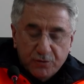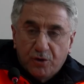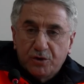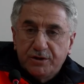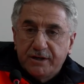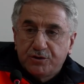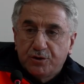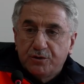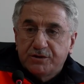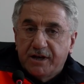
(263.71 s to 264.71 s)

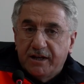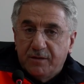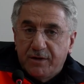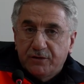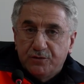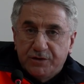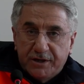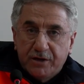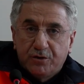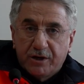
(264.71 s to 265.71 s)
koordinasyonu sağlamak
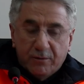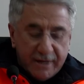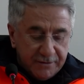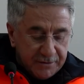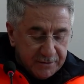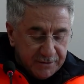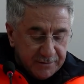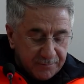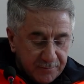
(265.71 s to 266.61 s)
üzere görevlendirildi.